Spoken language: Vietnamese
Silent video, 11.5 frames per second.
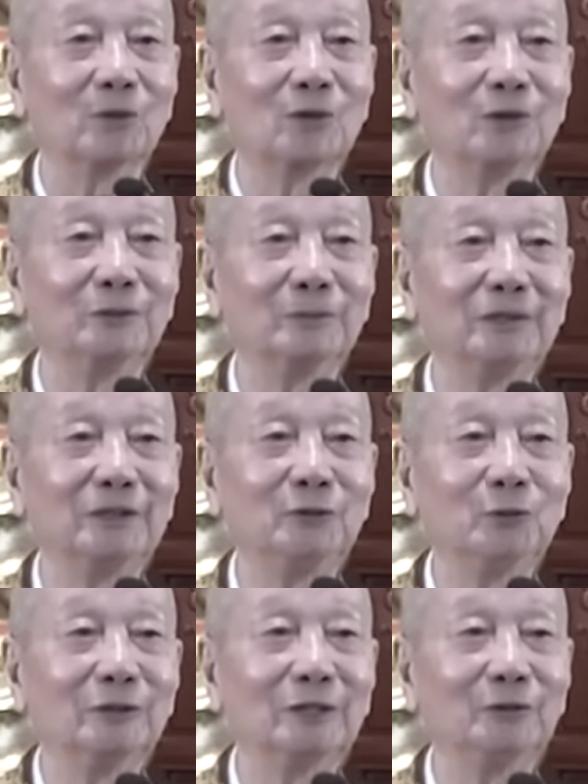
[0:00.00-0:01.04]
còn nếu mình đi
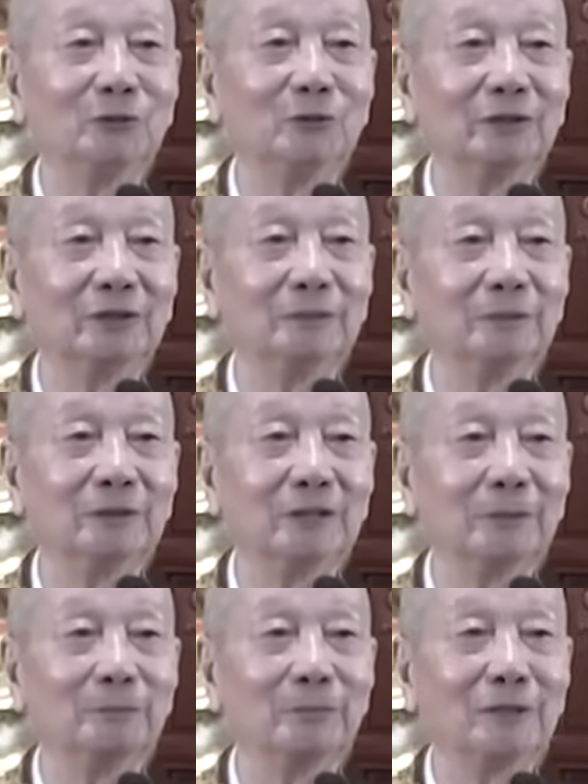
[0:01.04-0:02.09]
chùa này chùa kia
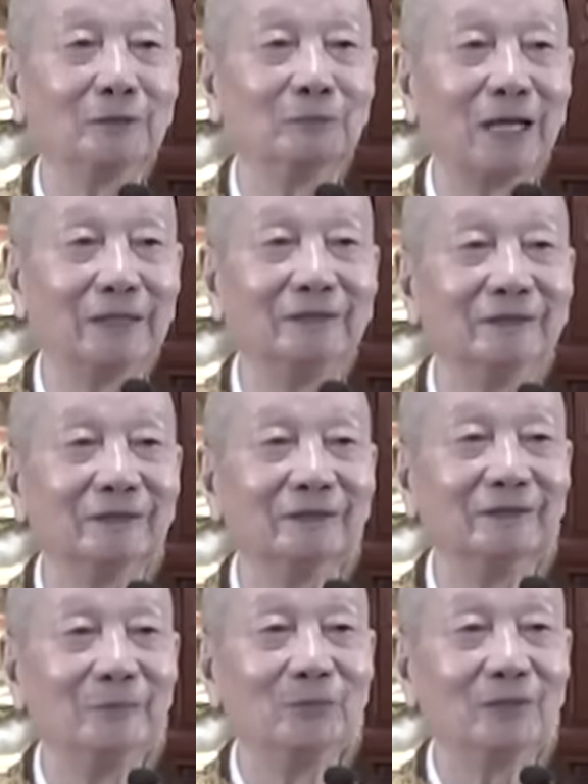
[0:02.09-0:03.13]
mình gặp mấy ông thầy
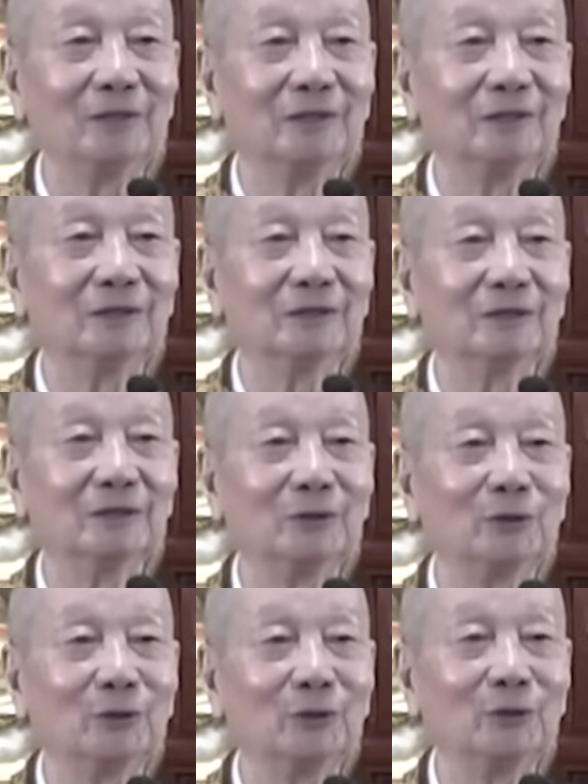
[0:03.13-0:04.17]
nữa thì
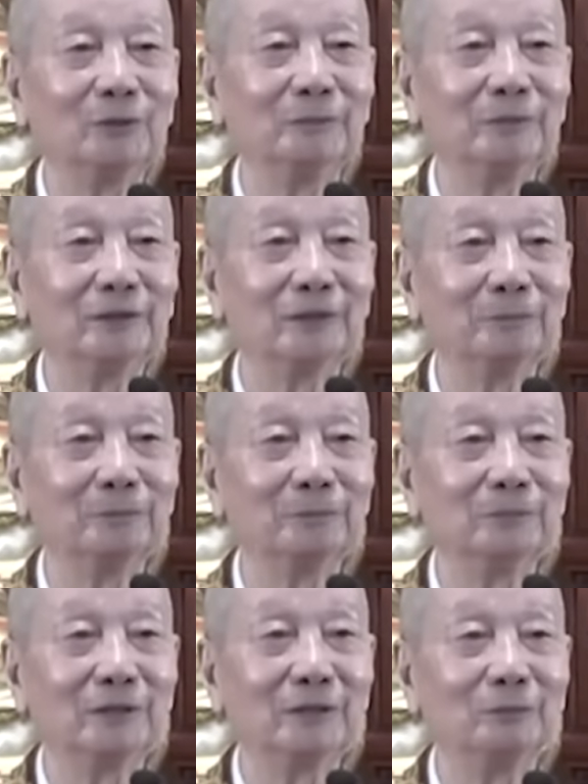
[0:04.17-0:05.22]
lâu thôi mình gặp
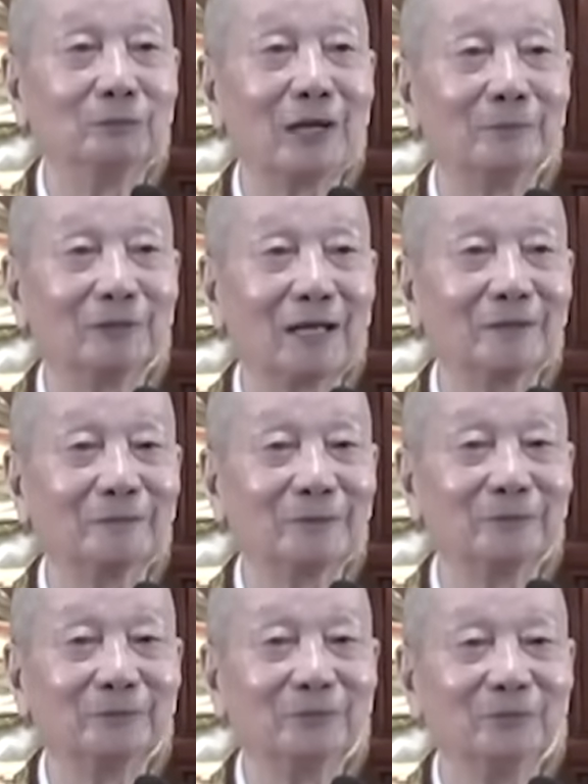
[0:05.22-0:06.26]
mấy ông phàm
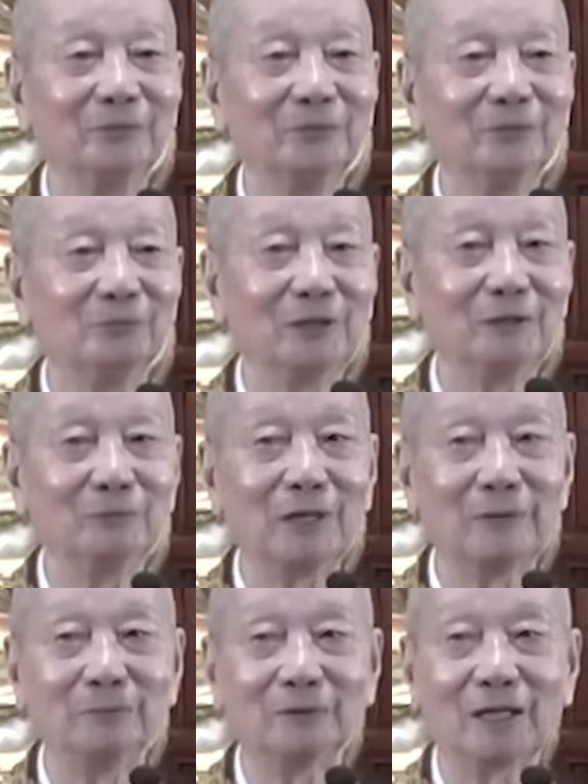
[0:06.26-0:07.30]
tăng mấy ông
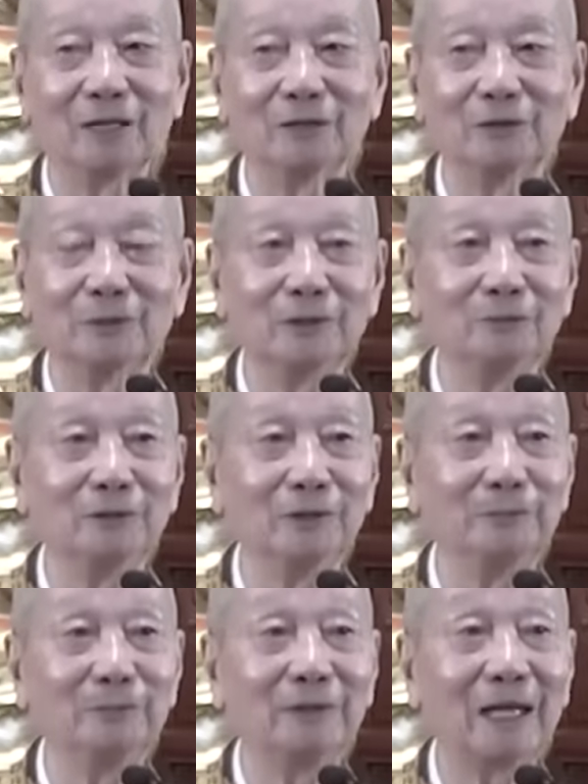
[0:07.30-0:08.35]
phàm tăng rồi mấy ông
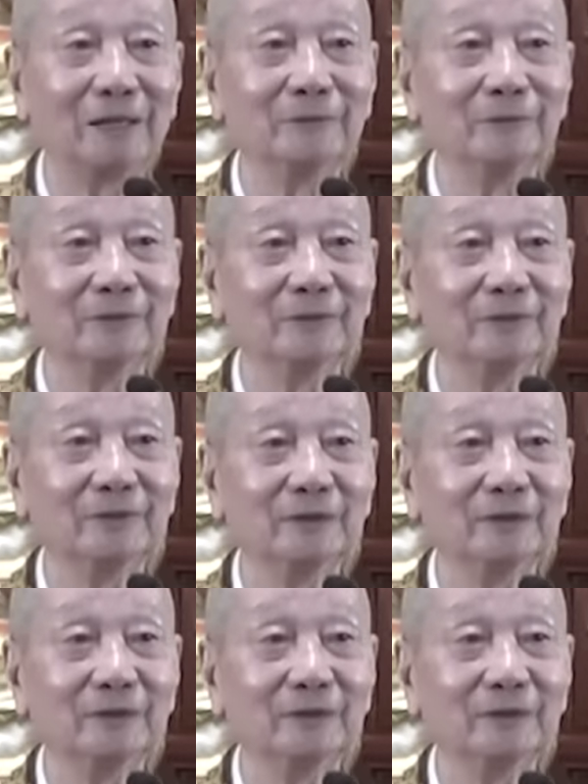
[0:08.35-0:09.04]
nghiệp tăng